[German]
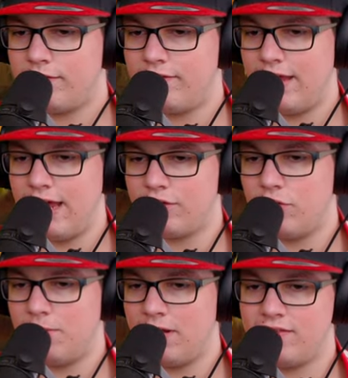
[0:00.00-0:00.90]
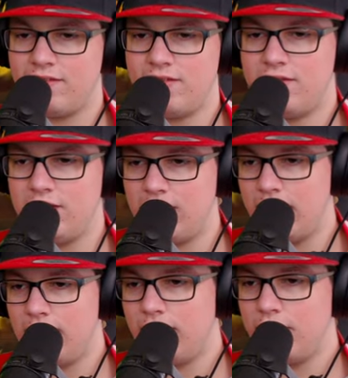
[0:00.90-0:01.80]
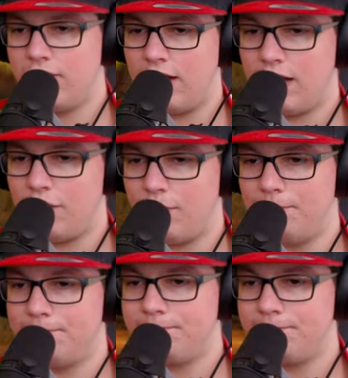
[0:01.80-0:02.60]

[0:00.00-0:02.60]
Der kümmert sich hier darum.